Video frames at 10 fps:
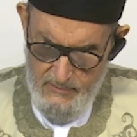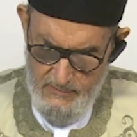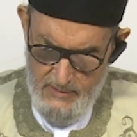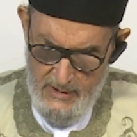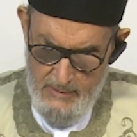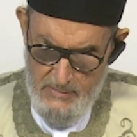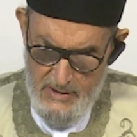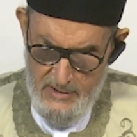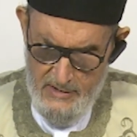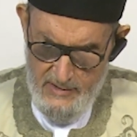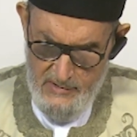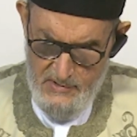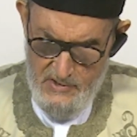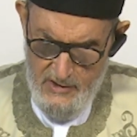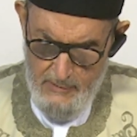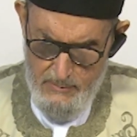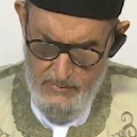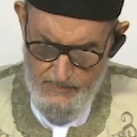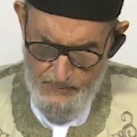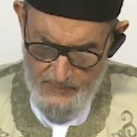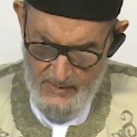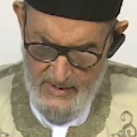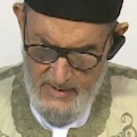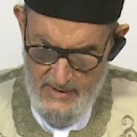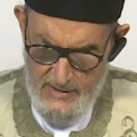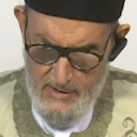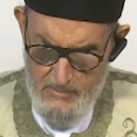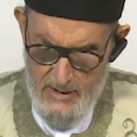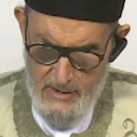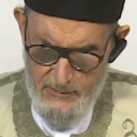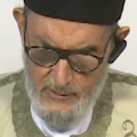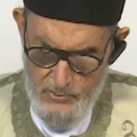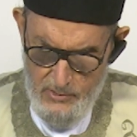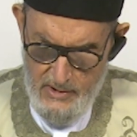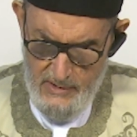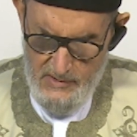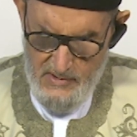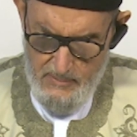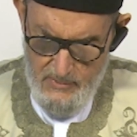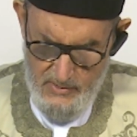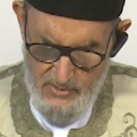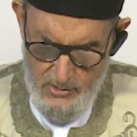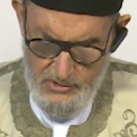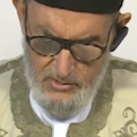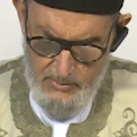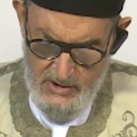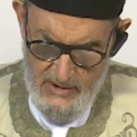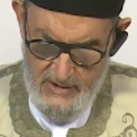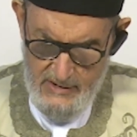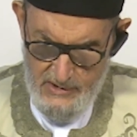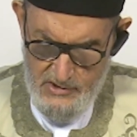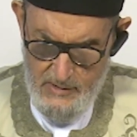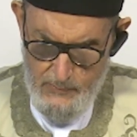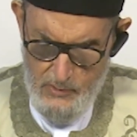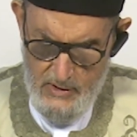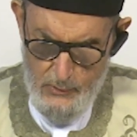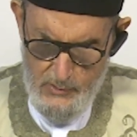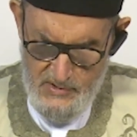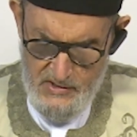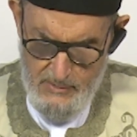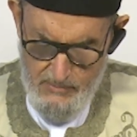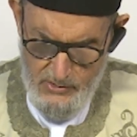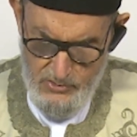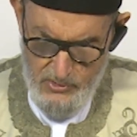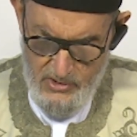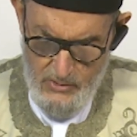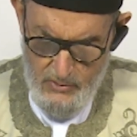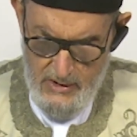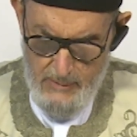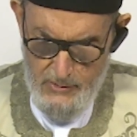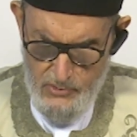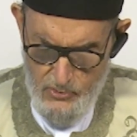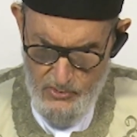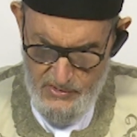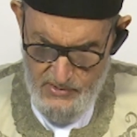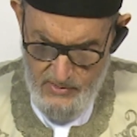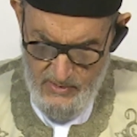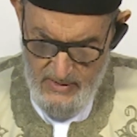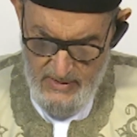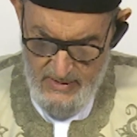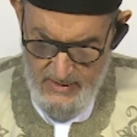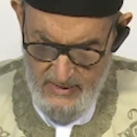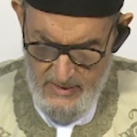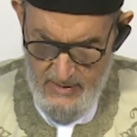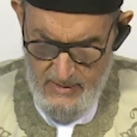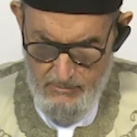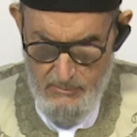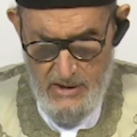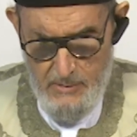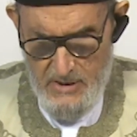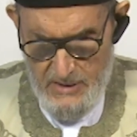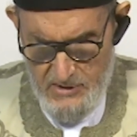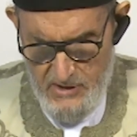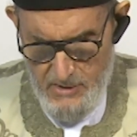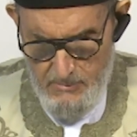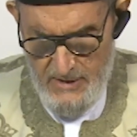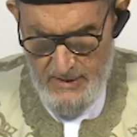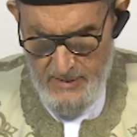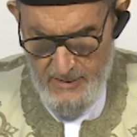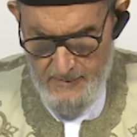فلما أنت تسحب هذا المال في تركيا تسحب تحط بطاقة عشرة ألف دولار وتسحب من تركيا ولا من تونس من اللي بيعطيك المال؟